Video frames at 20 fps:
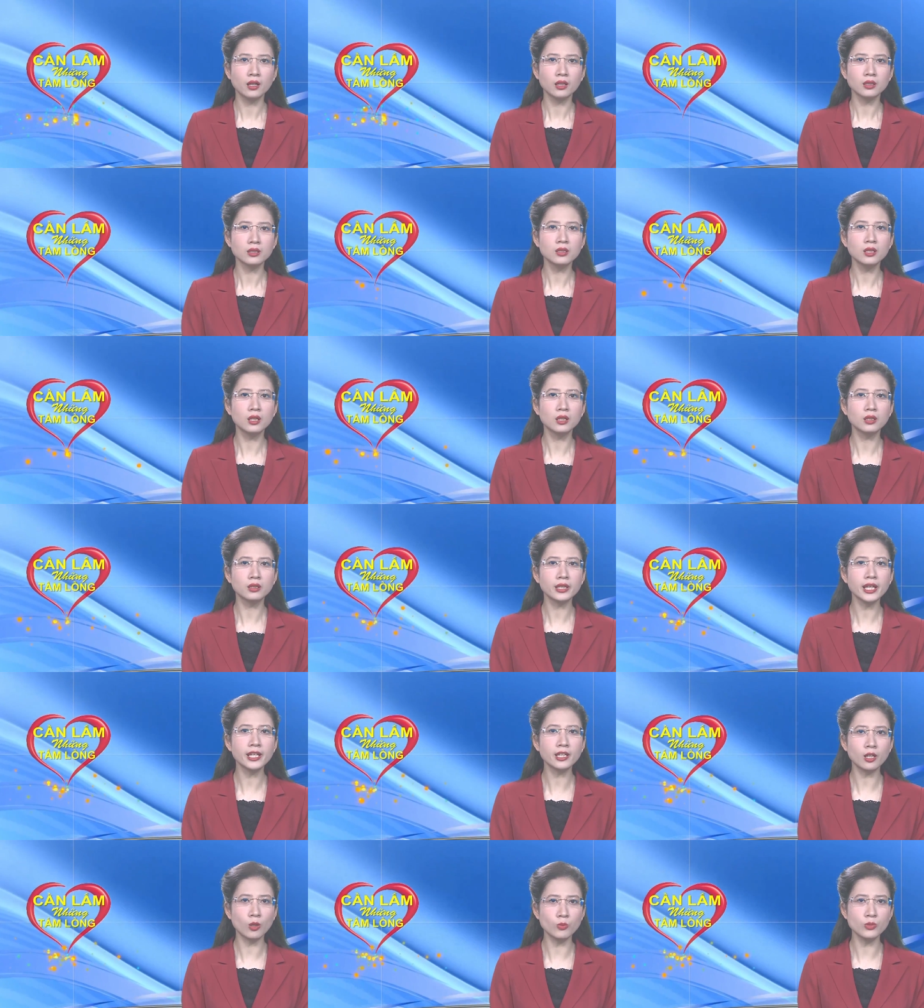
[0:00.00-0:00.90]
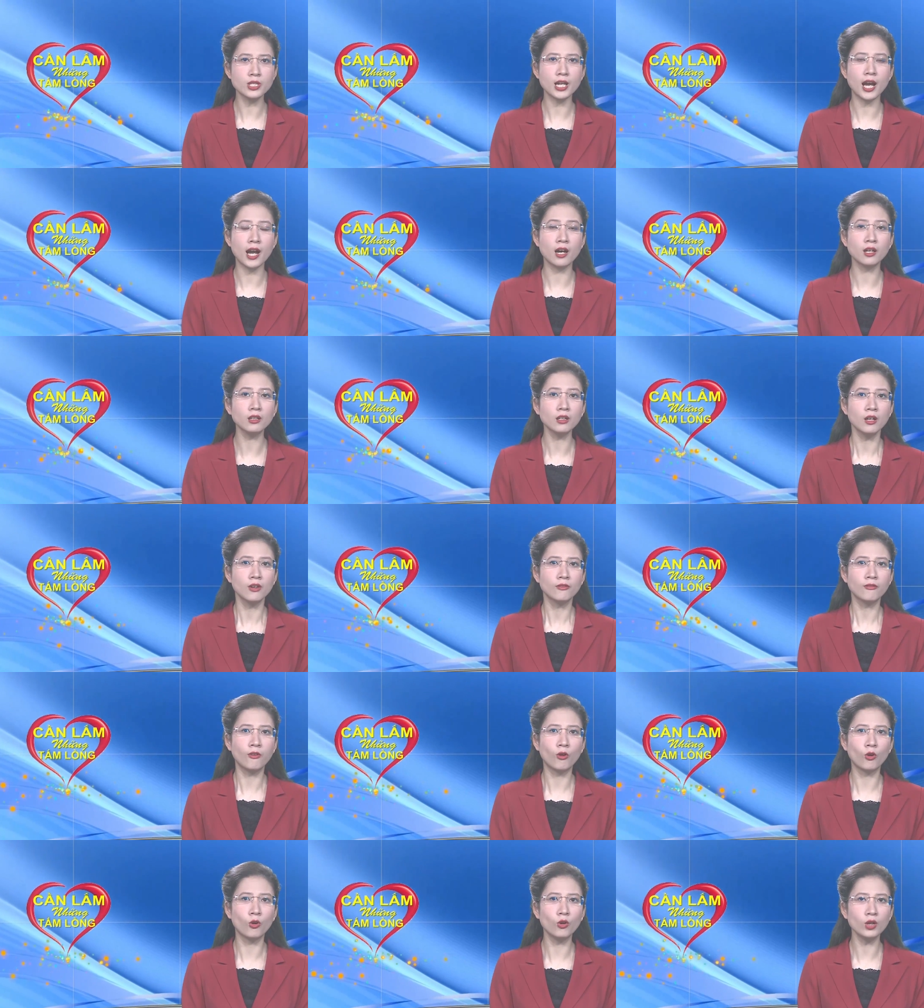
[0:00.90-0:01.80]
đường Đinh Công Tráng,
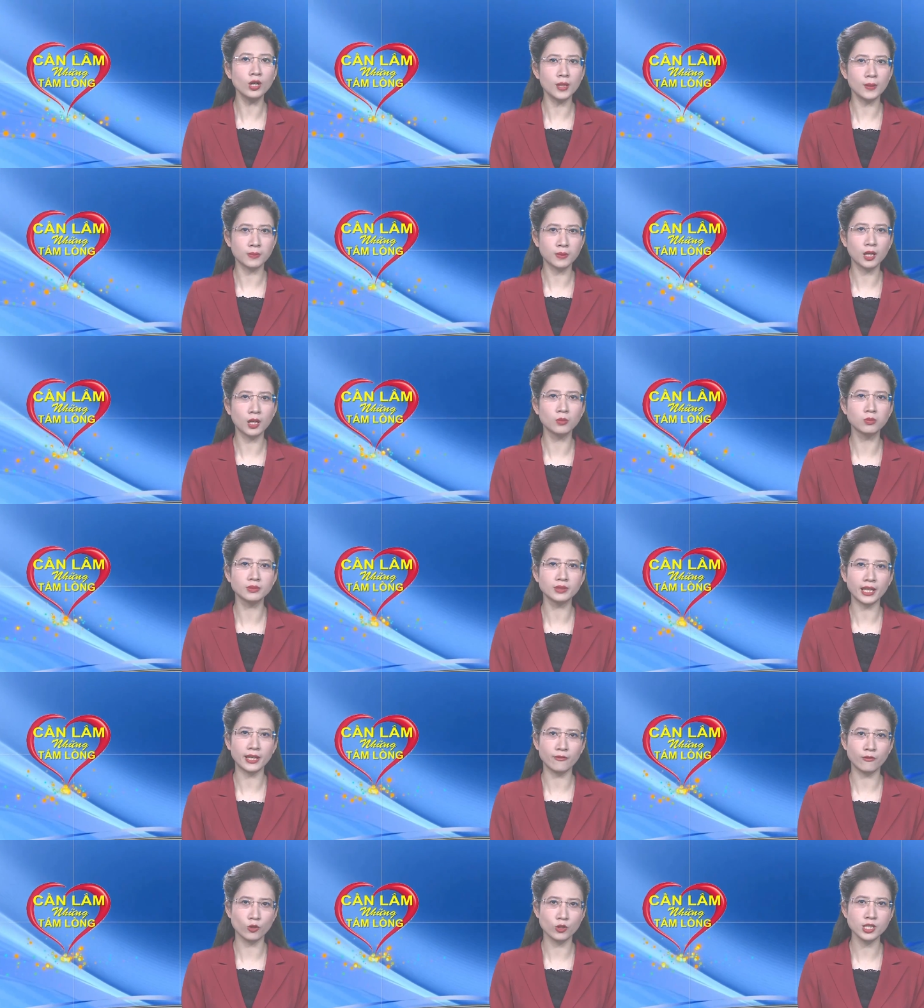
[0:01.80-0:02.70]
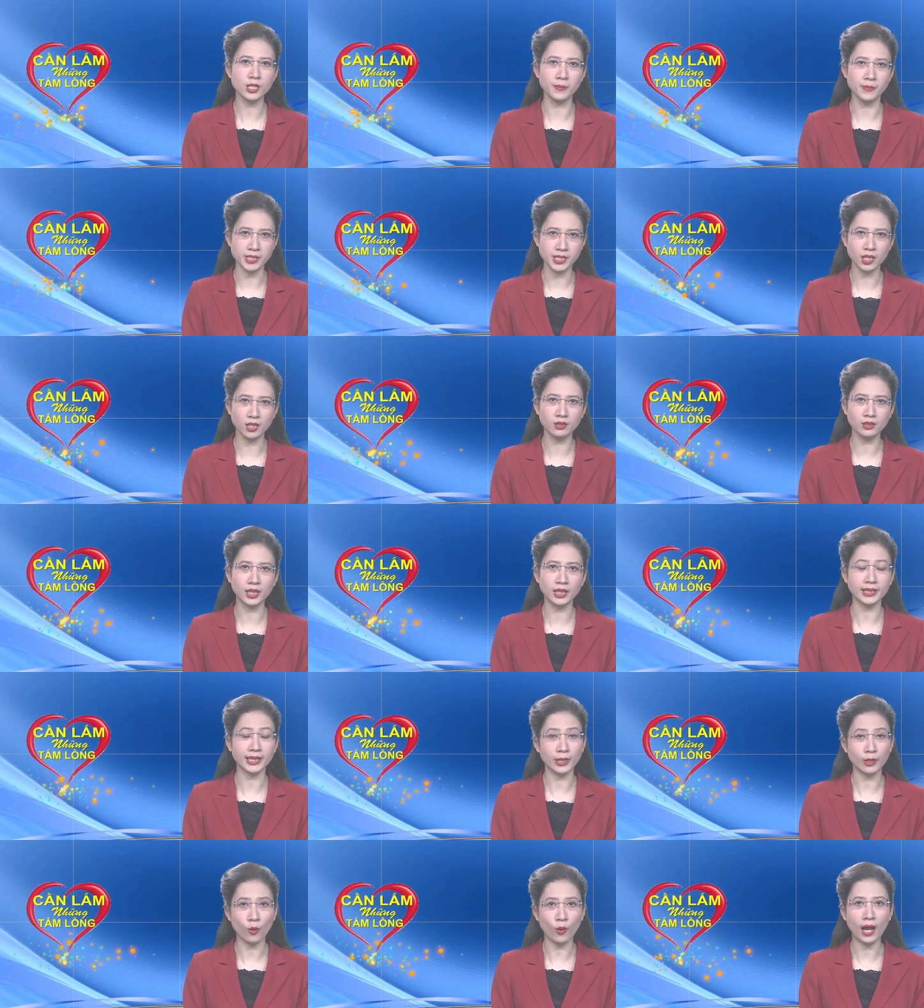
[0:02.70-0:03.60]
phố Lập Công, thành phố Sầm Sơn, tỉnh
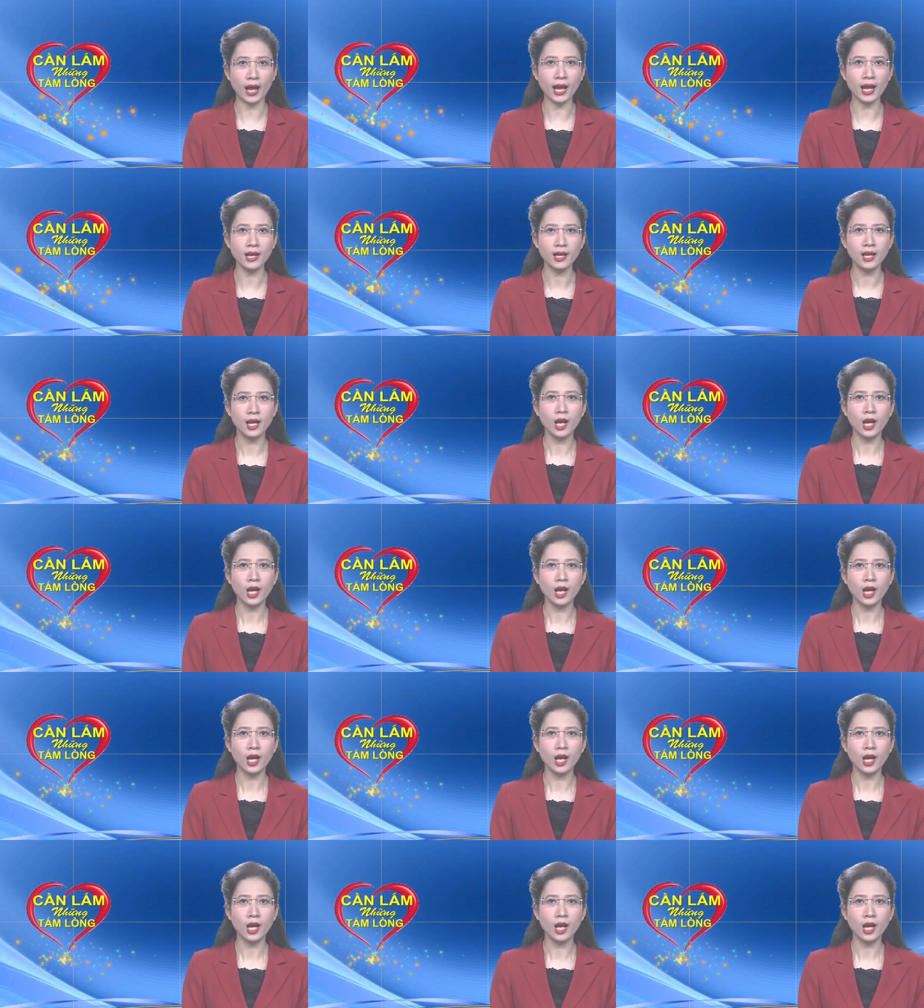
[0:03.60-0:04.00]
Thanh Hóa,